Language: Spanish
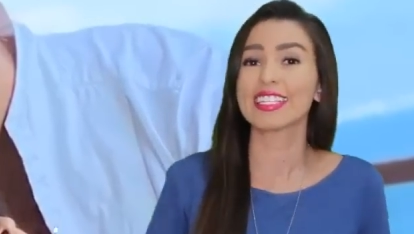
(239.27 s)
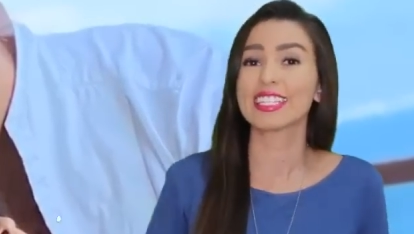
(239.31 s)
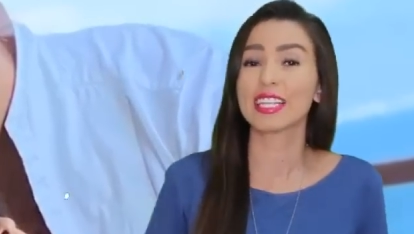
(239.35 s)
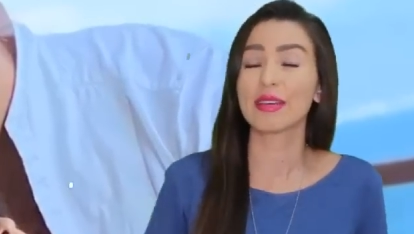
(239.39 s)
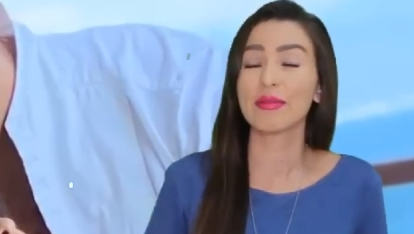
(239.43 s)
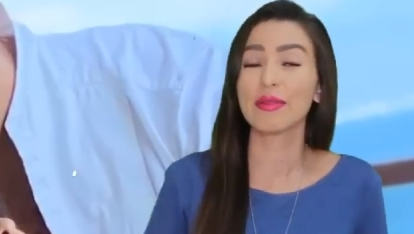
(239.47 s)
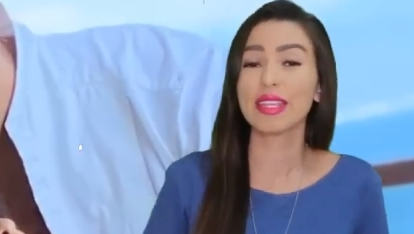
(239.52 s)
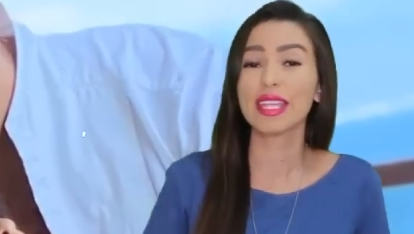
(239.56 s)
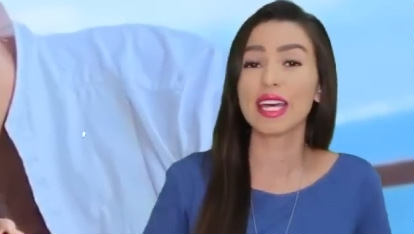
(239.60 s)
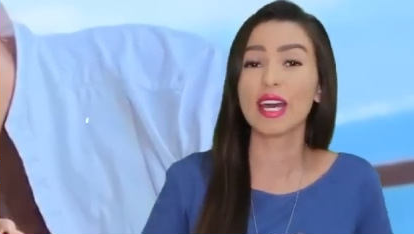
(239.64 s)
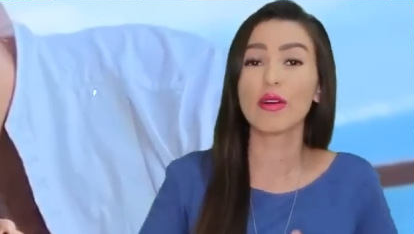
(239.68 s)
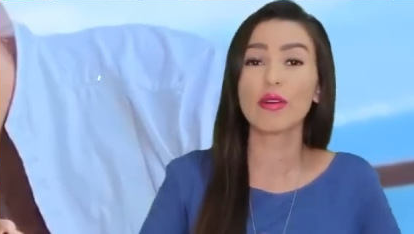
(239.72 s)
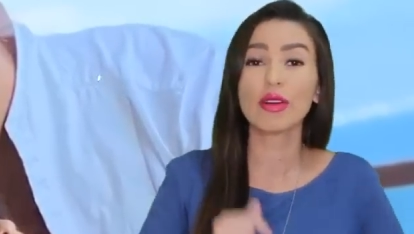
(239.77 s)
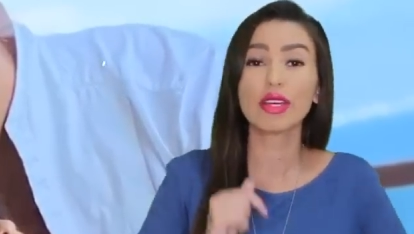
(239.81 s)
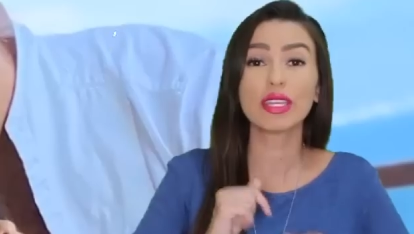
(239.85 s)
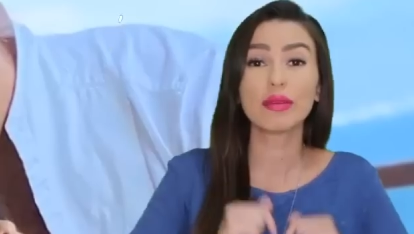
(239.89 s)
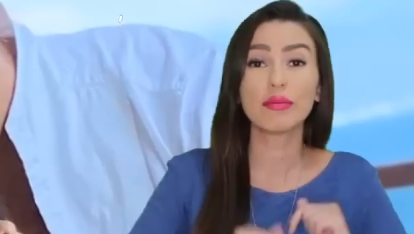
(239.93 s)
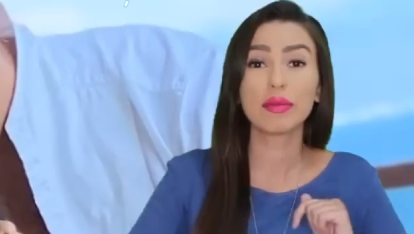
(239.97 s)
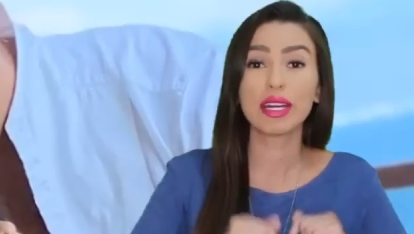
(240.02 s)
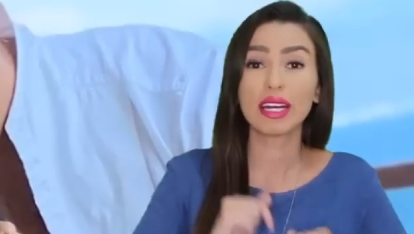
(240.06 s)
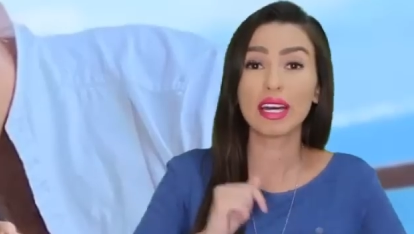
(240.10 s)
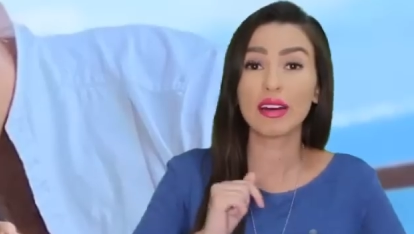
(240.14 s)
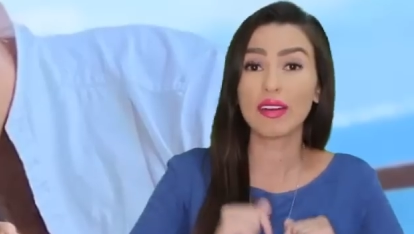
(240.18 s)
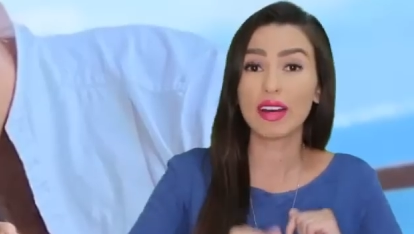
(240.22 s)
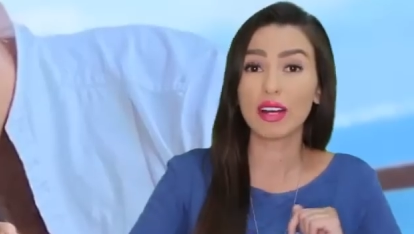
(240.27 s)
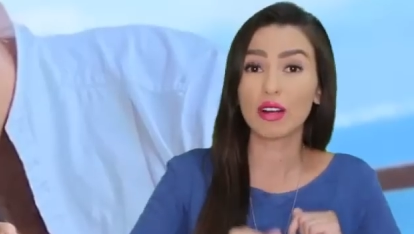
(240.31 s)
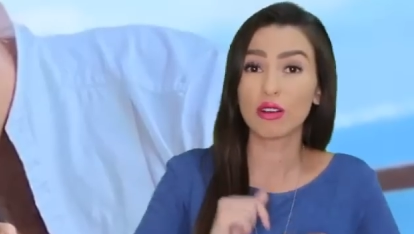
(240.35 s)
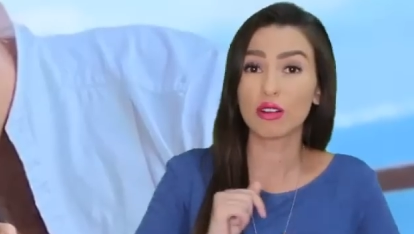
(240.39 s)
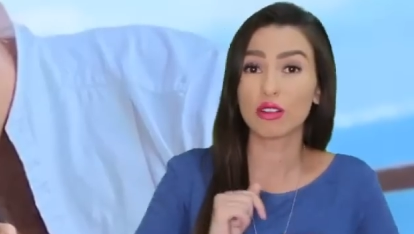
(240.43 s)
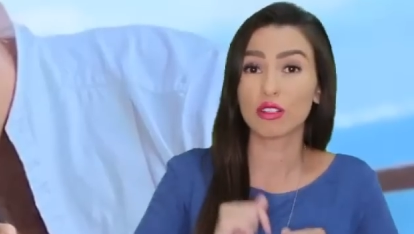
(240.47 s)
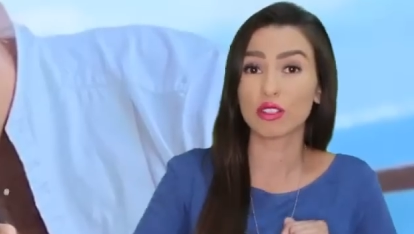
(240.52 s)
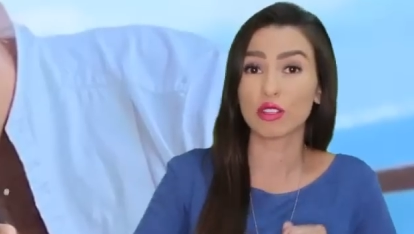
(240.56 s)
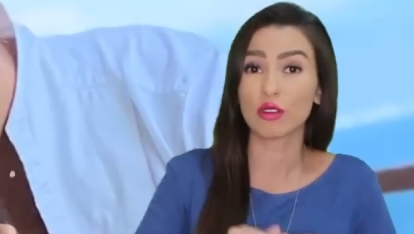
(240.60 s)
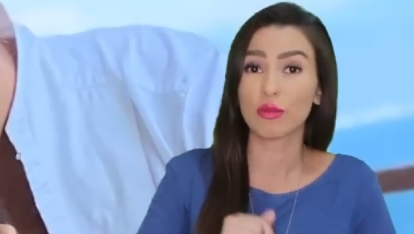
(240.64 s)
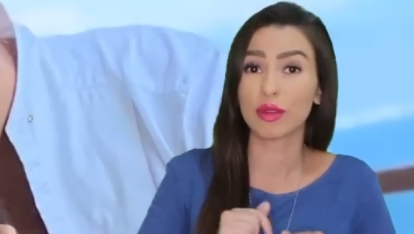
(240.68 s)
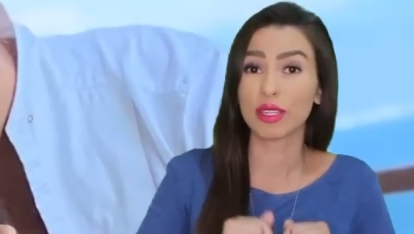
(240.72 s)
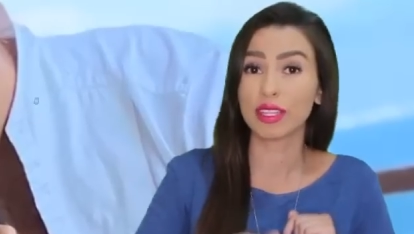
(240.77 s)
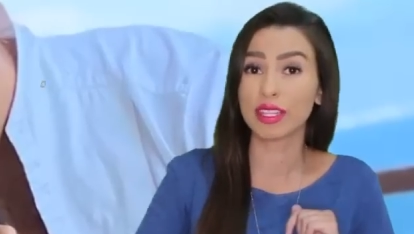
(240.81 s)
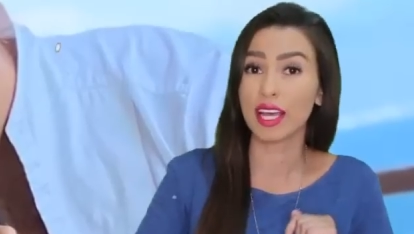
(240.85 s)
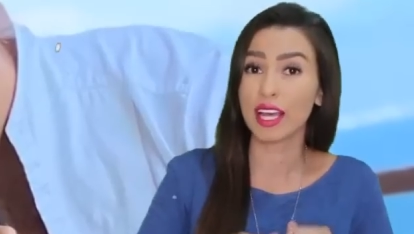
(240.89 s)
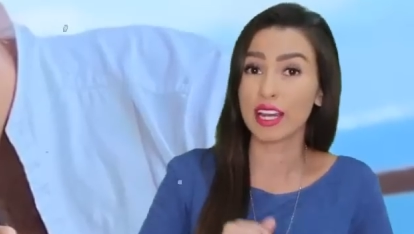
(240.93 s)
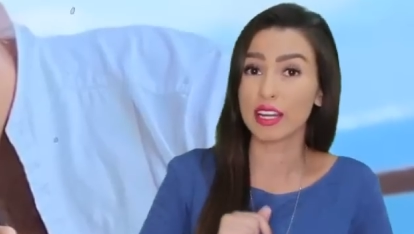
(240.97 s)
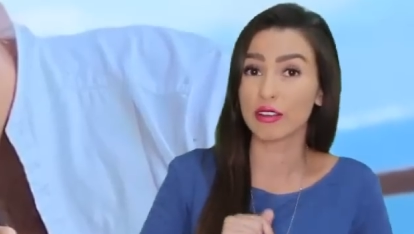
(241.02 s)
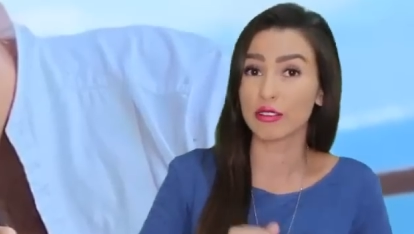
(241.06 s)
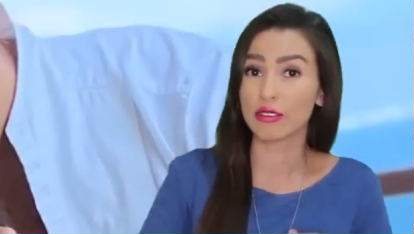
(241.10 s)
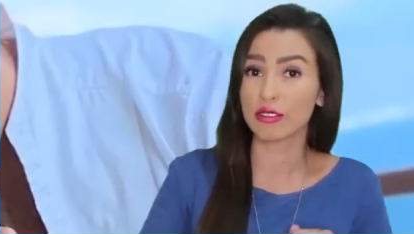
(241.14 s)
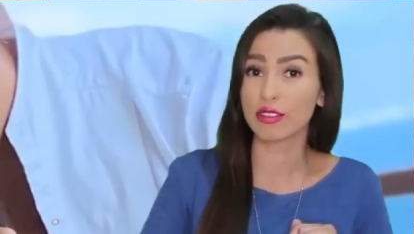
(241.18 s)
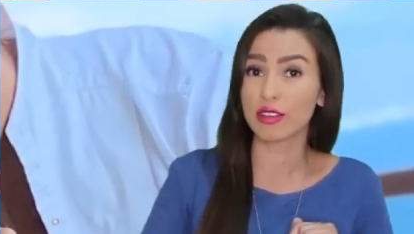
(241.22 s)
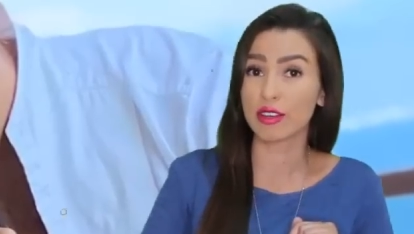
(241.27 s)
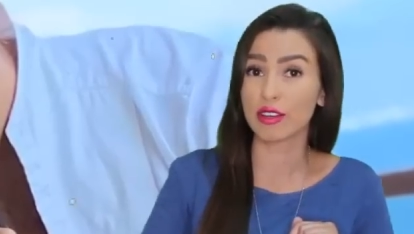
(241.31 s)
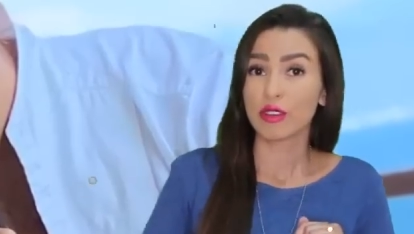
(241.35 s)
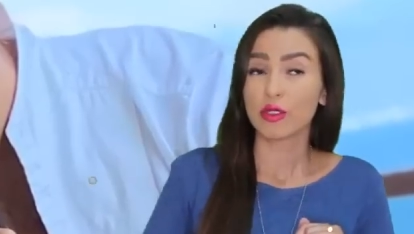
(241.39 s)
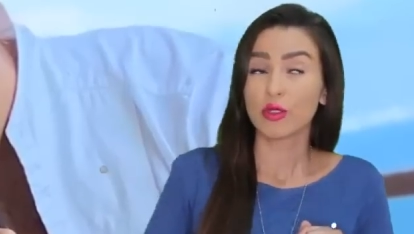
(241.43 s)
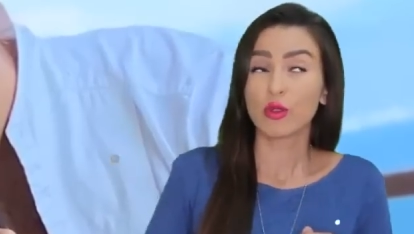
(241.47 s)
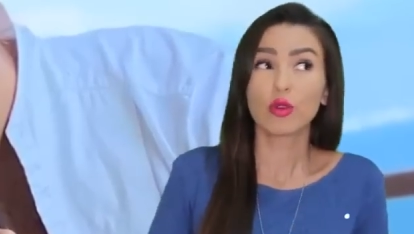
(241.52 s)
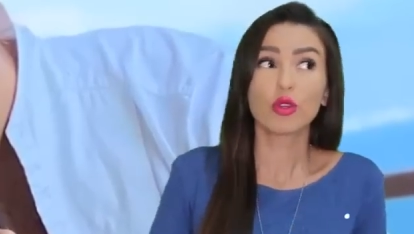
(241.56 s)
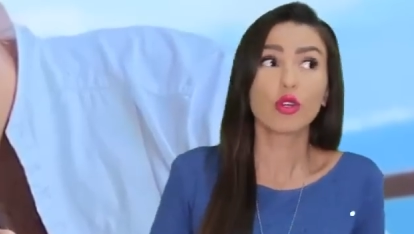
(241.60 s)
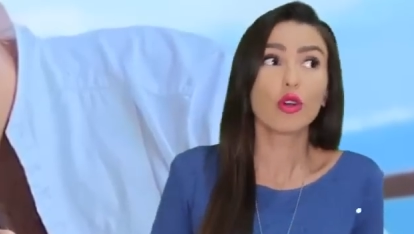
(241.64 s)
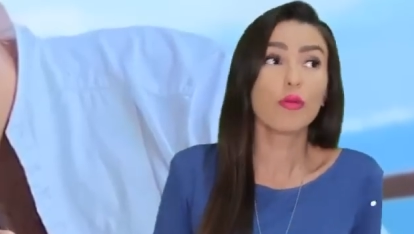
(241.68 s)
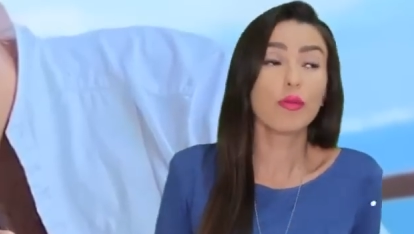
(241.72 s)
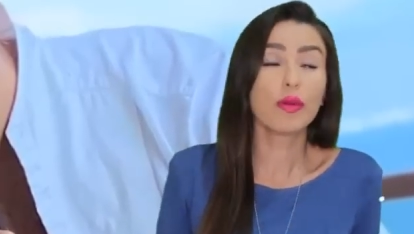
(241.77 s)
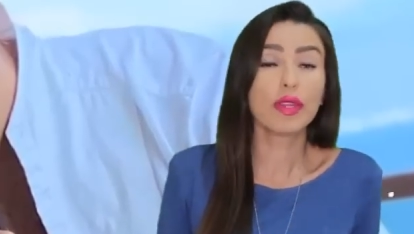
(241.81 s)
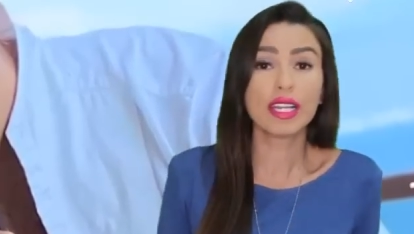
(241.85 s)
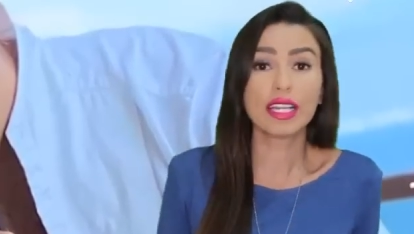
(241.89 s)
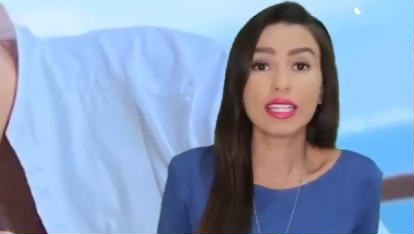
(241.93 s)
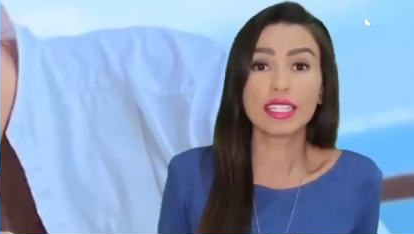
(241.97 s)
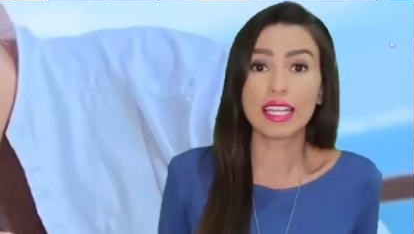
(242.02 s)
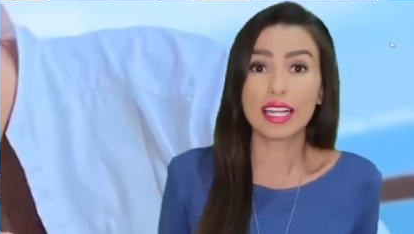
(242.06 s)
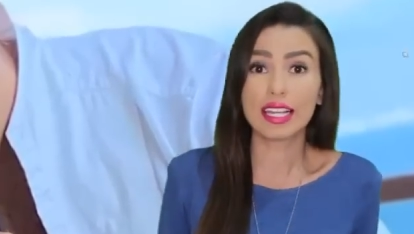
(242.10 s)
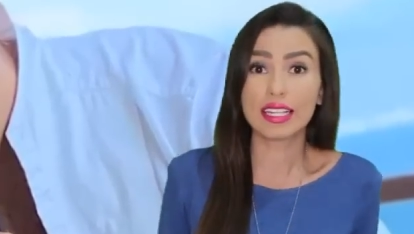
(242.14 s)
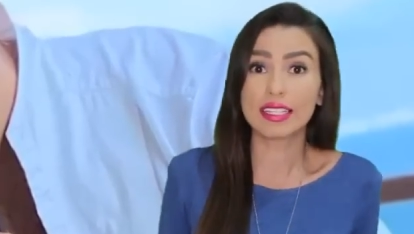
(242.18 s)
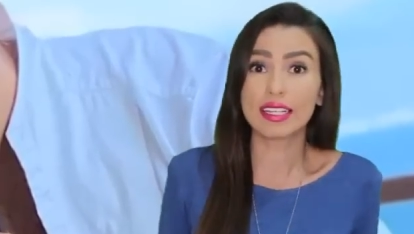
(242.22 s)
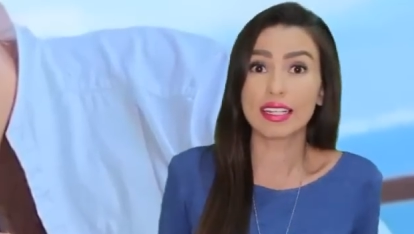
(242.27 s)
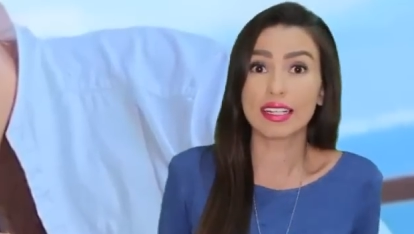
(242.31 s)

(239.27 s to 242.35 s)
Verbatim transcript: este video y dime acá abajo en los comentarios. ¿Tú qué opinas de las